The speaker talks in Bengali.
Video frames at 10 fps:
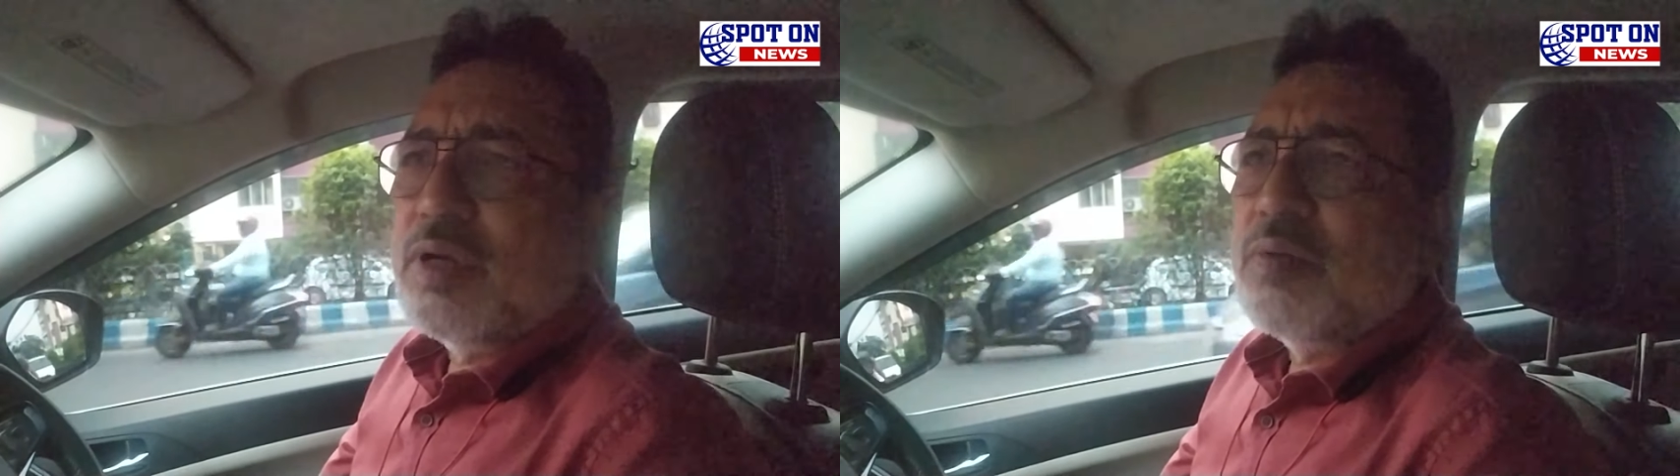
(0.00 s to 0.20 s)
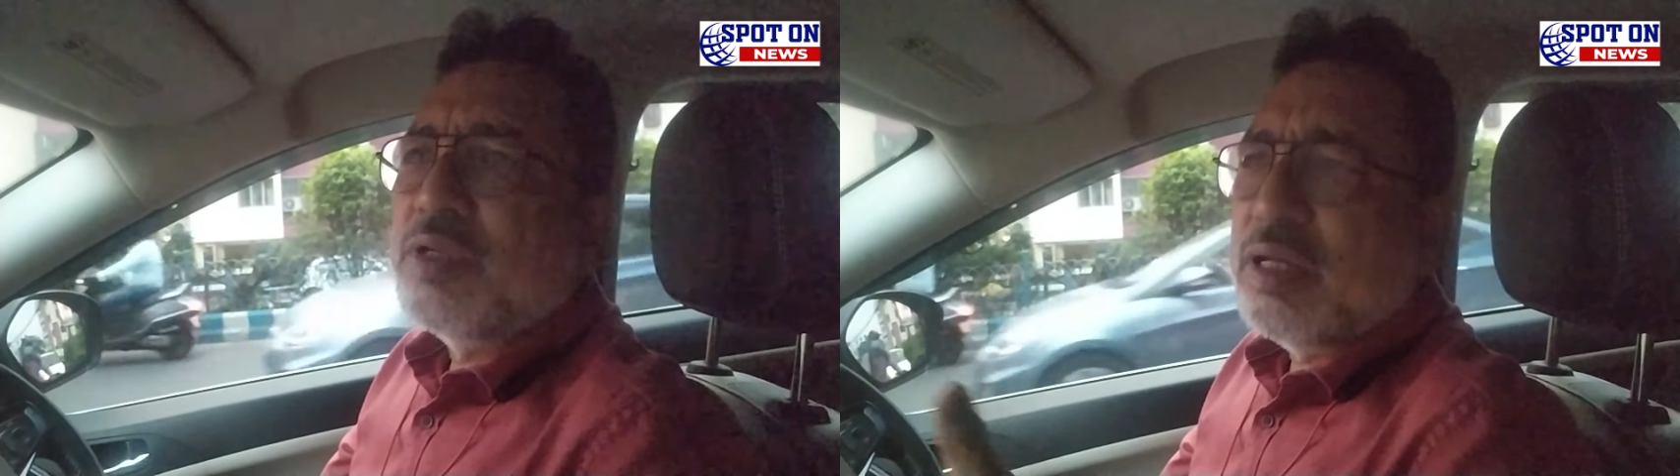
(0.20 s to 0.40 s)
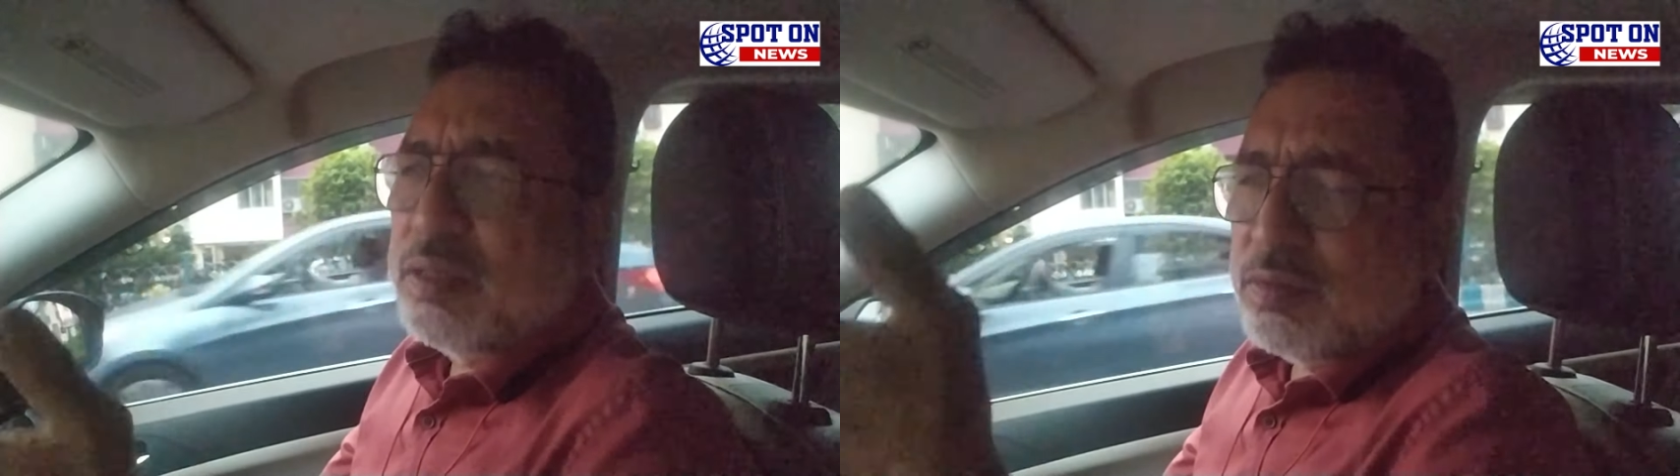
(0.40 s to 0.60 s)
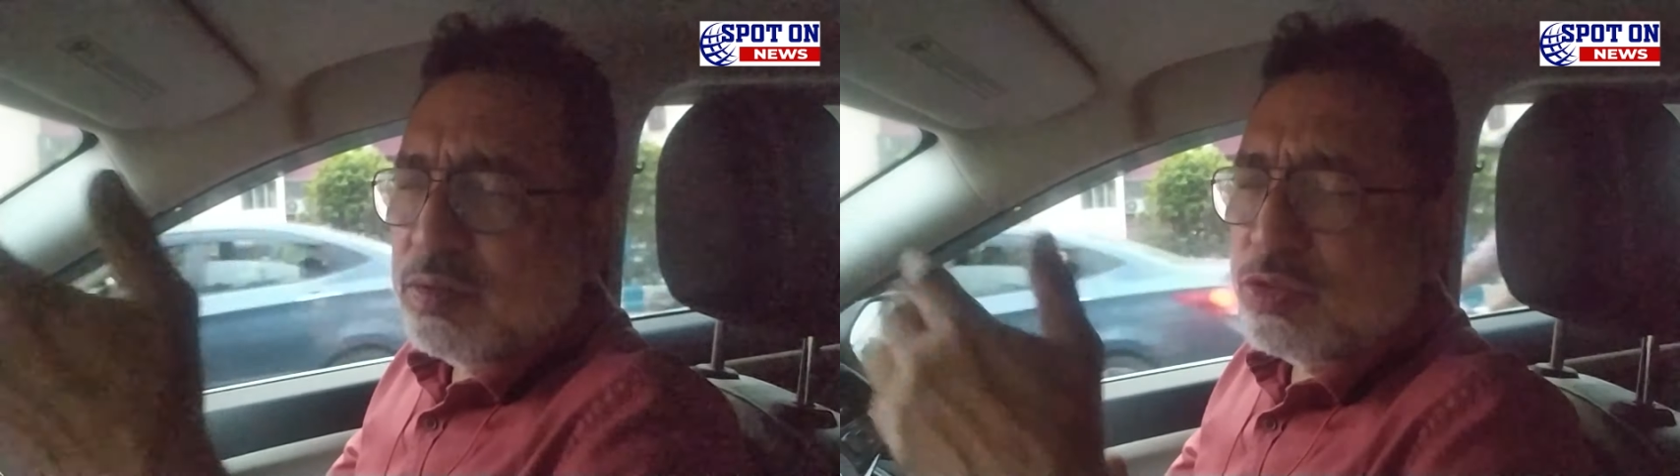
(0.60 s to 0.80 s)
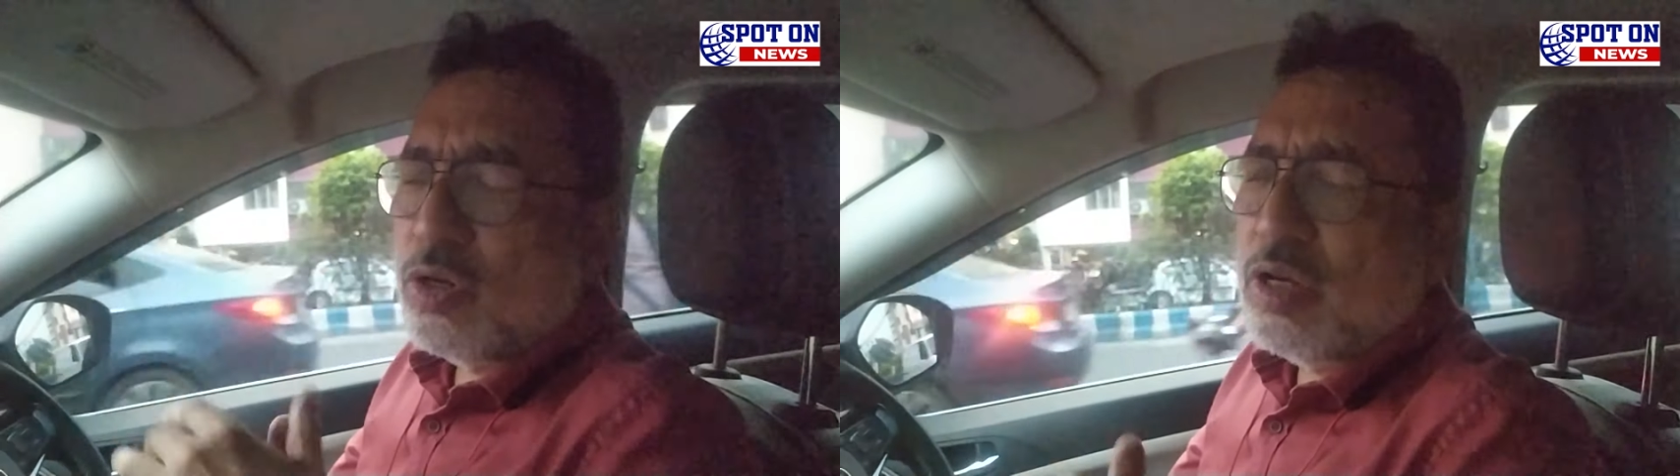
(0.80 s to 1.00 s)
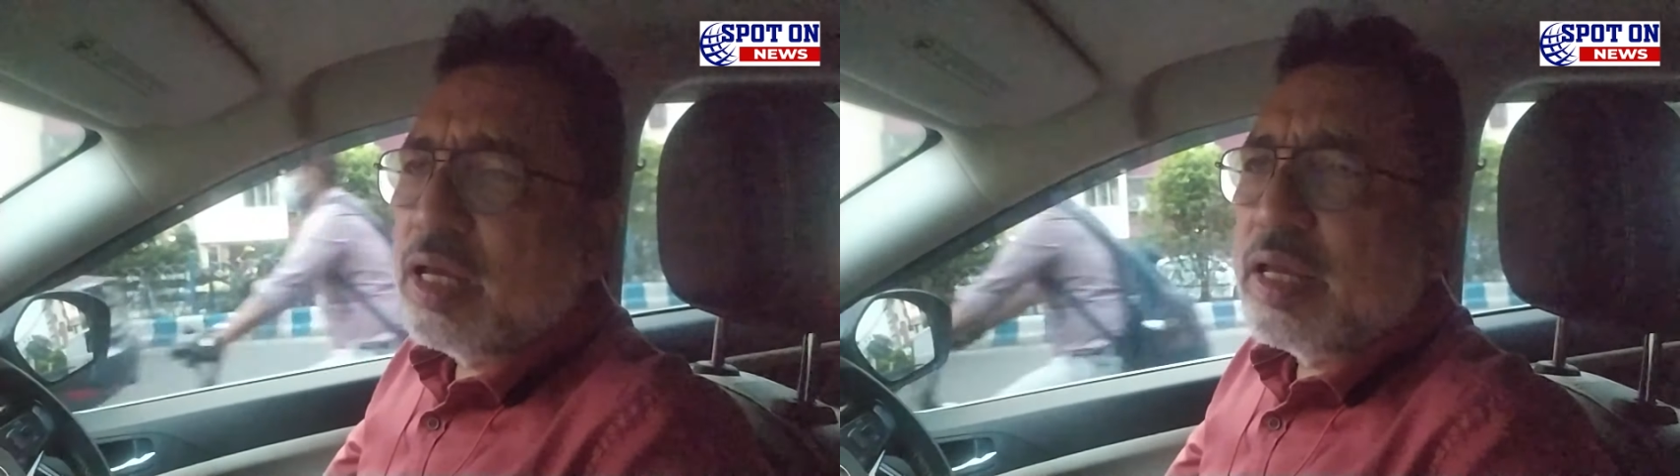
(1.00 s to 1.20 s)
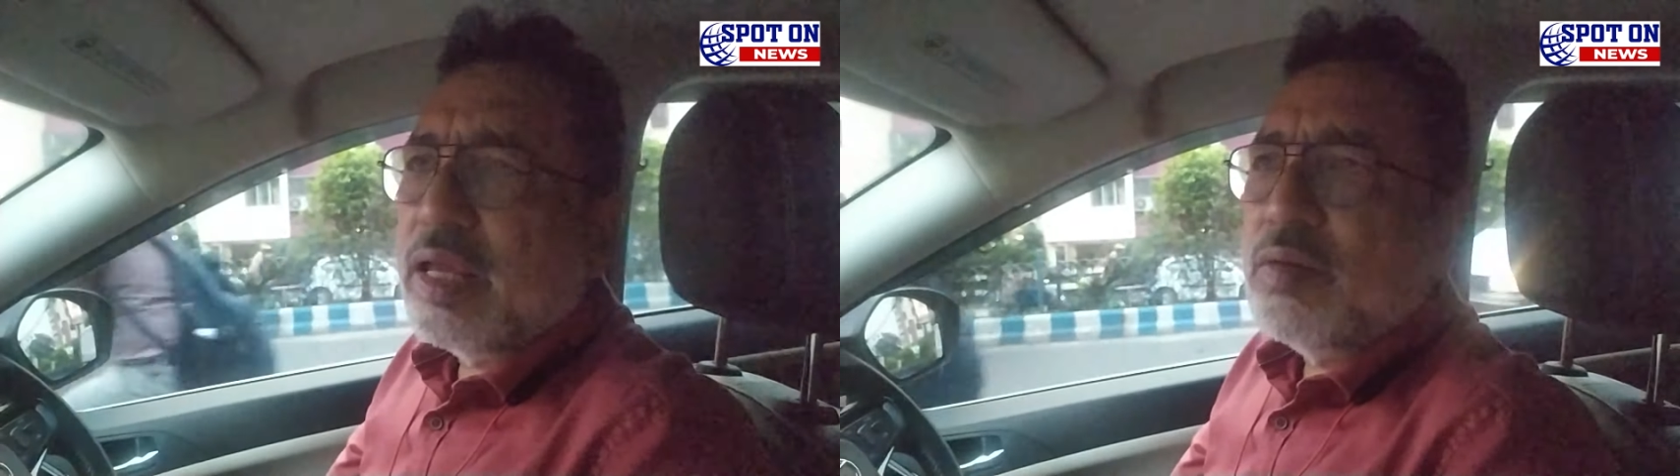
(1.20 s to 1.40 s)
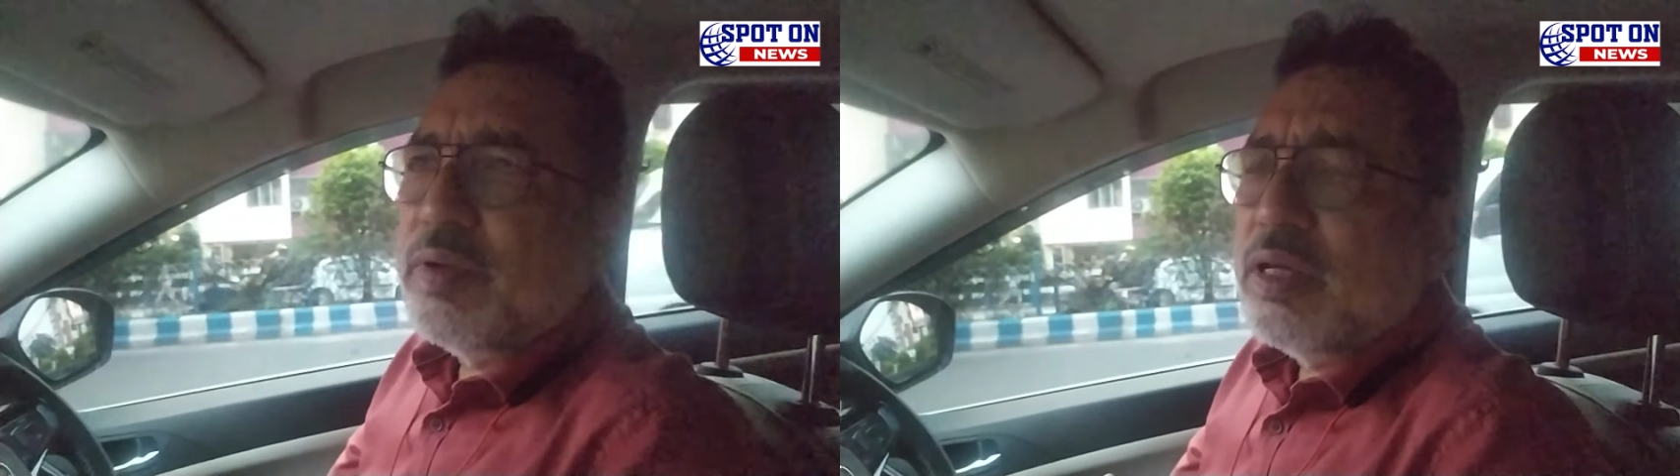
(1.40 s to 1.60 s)
আমাদের সল্টলেকে
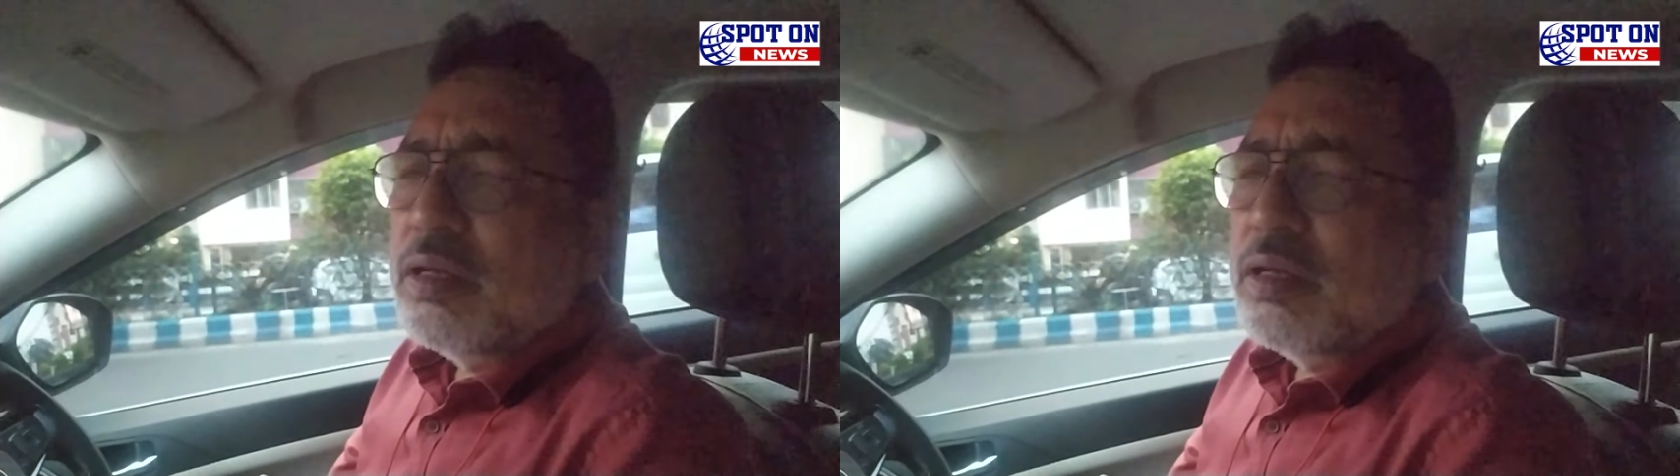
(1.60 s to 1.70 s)
খেলবে